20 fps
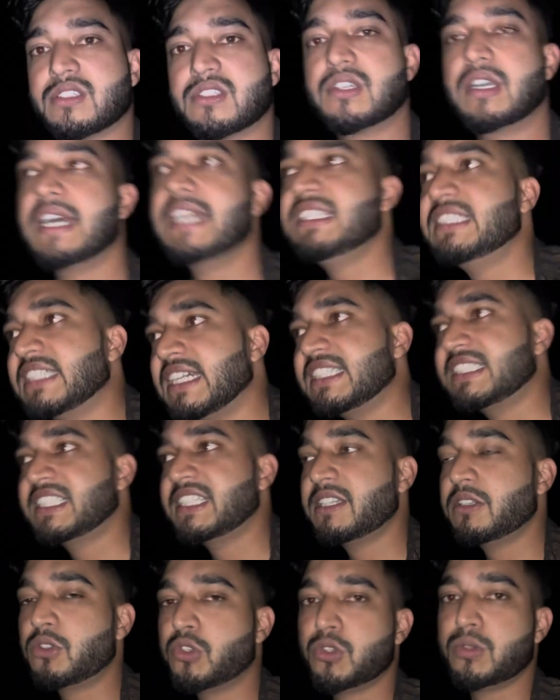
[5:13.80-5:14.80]
तो भाई जैसे
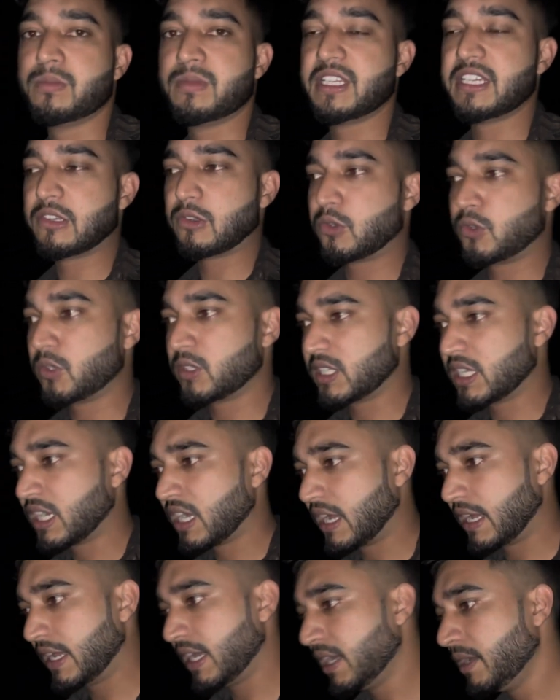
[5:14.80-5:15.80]
ही घूमने रोड तक
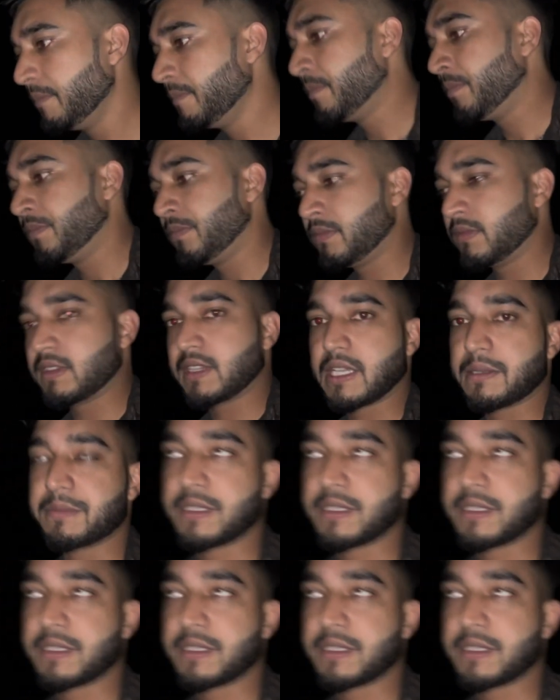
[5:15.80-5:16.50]
आया तब